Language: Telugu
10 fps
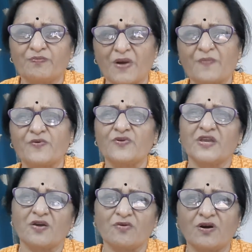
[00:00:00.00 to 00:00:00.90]
పాపం
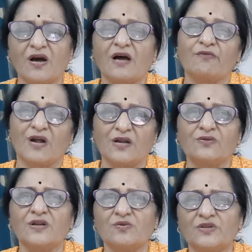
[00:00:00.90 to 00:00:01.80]
ఏవో వాళ్ళు
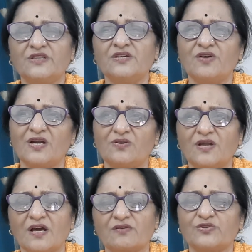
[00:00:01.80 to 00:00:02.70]
కూడా హిందీ వాళ్ళు
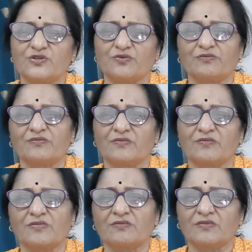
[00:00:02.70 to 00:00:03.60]
కూడా కొంచెం
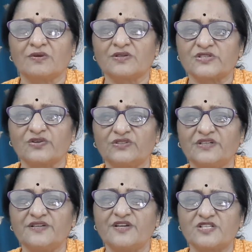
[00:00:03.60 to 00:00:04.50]
సౌత్
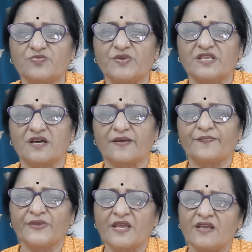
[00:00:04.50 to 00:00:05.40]
ఇండియన్స్ మీద
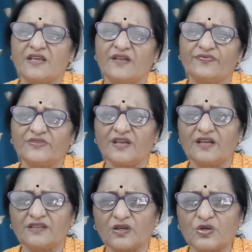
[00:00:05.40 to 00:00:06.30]
ఎంత
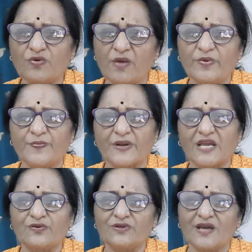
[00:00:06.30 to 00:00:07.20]
తక్కువ
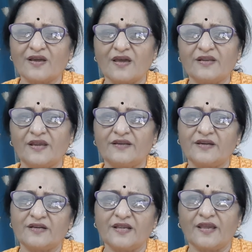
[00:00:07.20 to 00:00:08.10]
అభిప్రాయం ఉన్నా కానీ
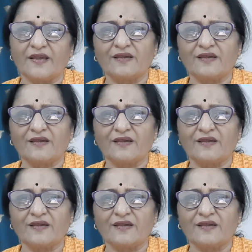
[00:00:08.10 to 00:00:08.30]
ఏంటంటే